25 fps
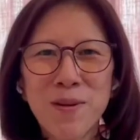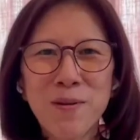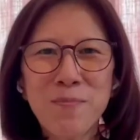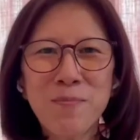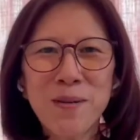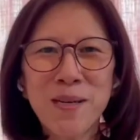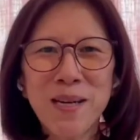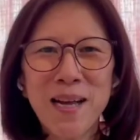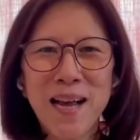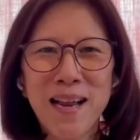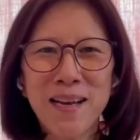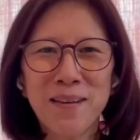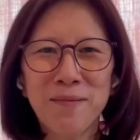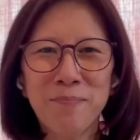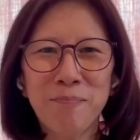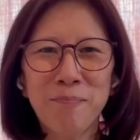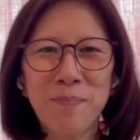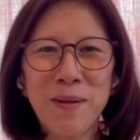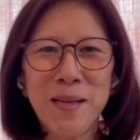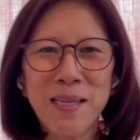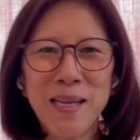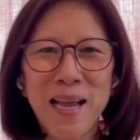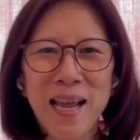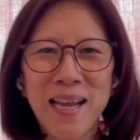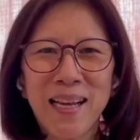เพื่อนๆ
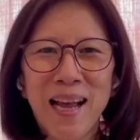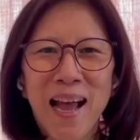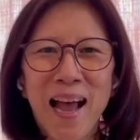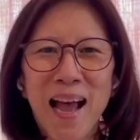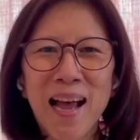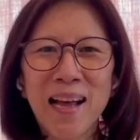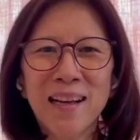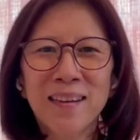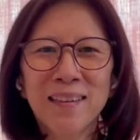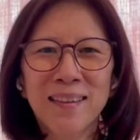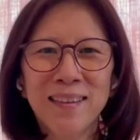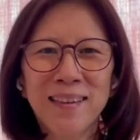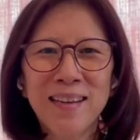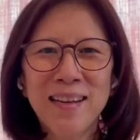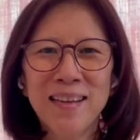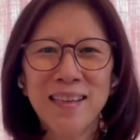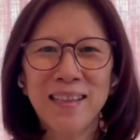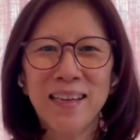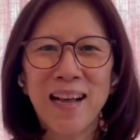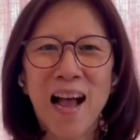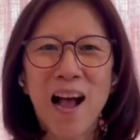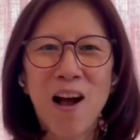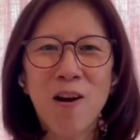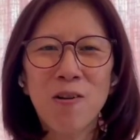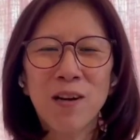เป็นไงคะ
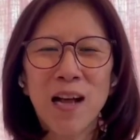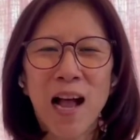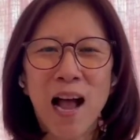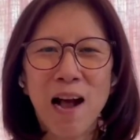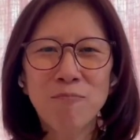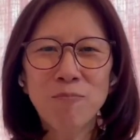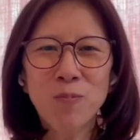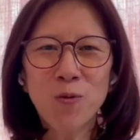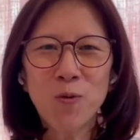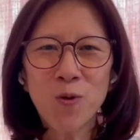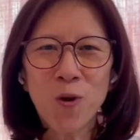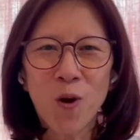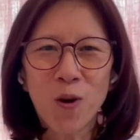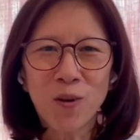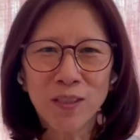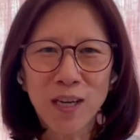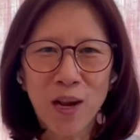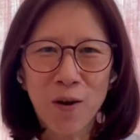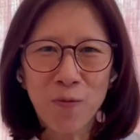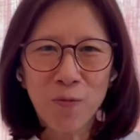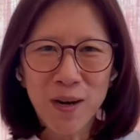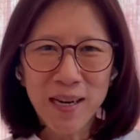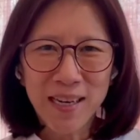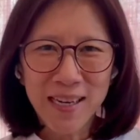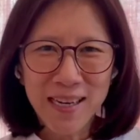ข้าวขาหมูของ
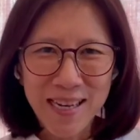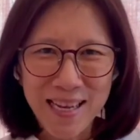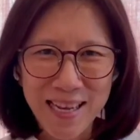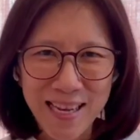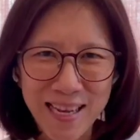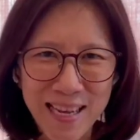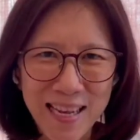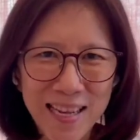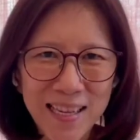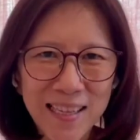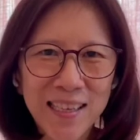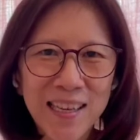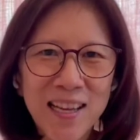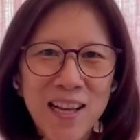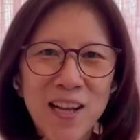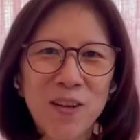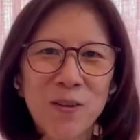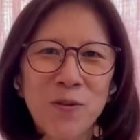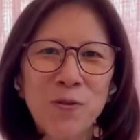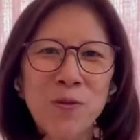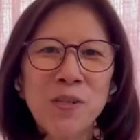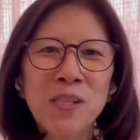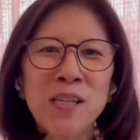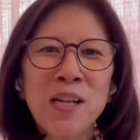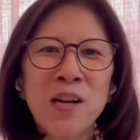เราวันนี้
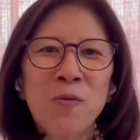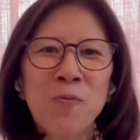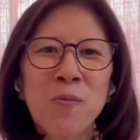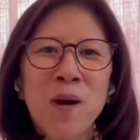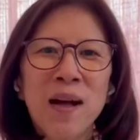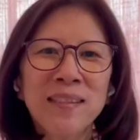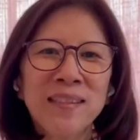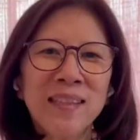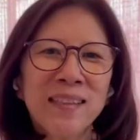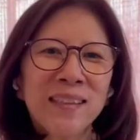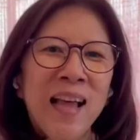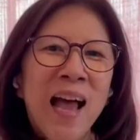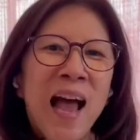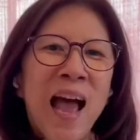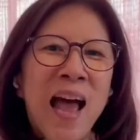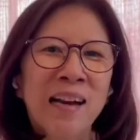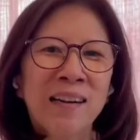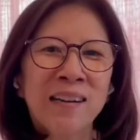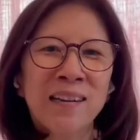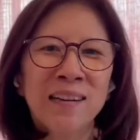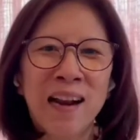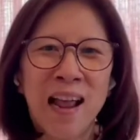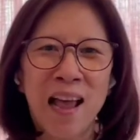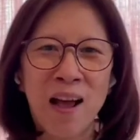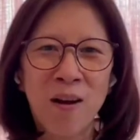รู้สึกว่าจะทาน
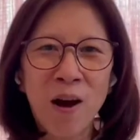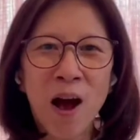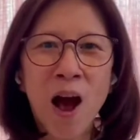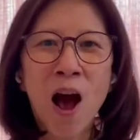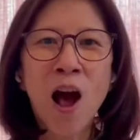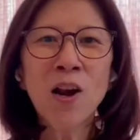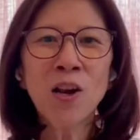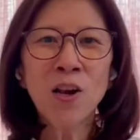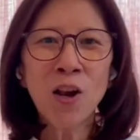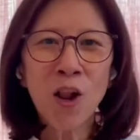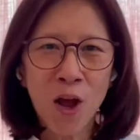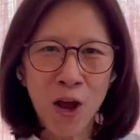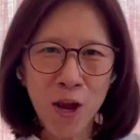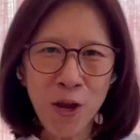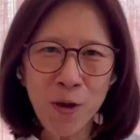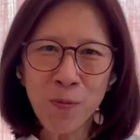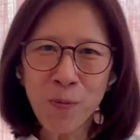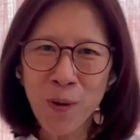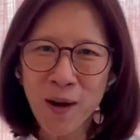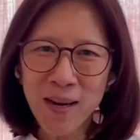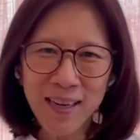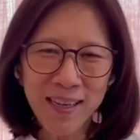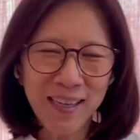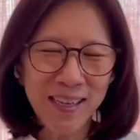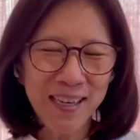แล้วอร่อยก
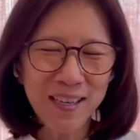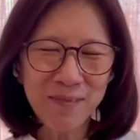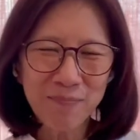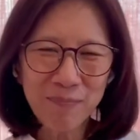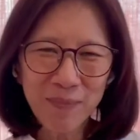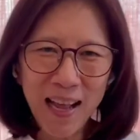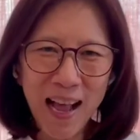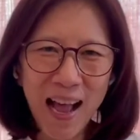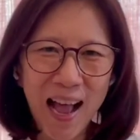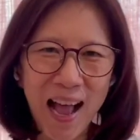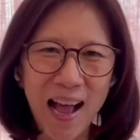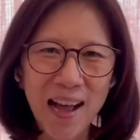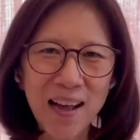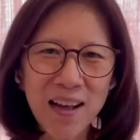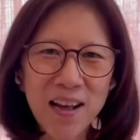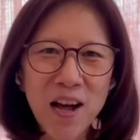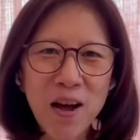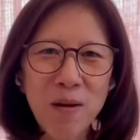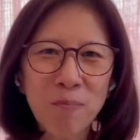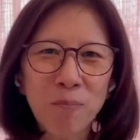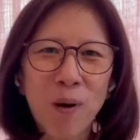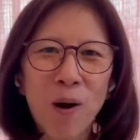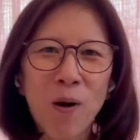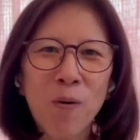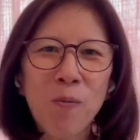ว่าเดิมค่ะ
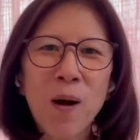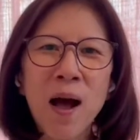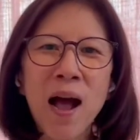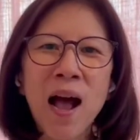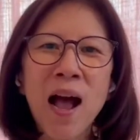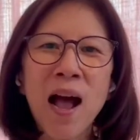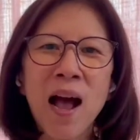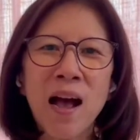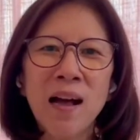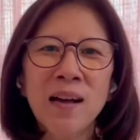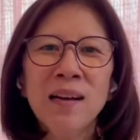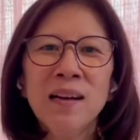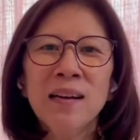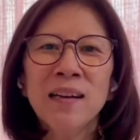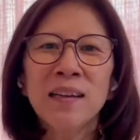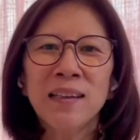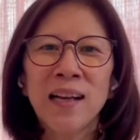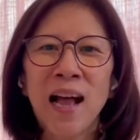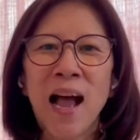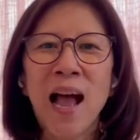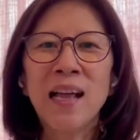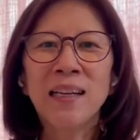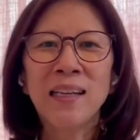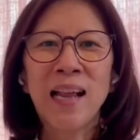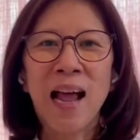เพราะว่าก
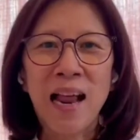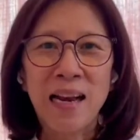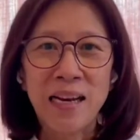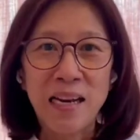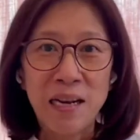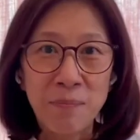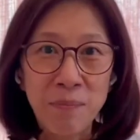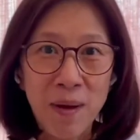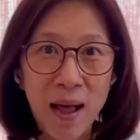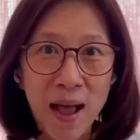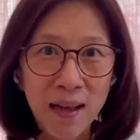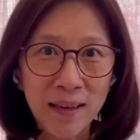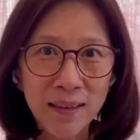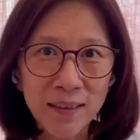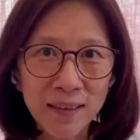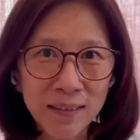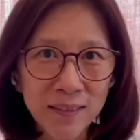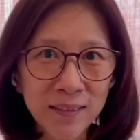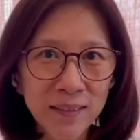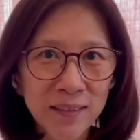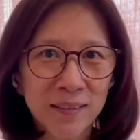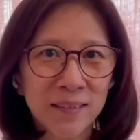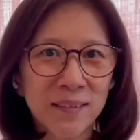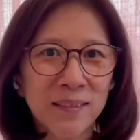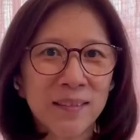ล้าทานได้มากขึ้น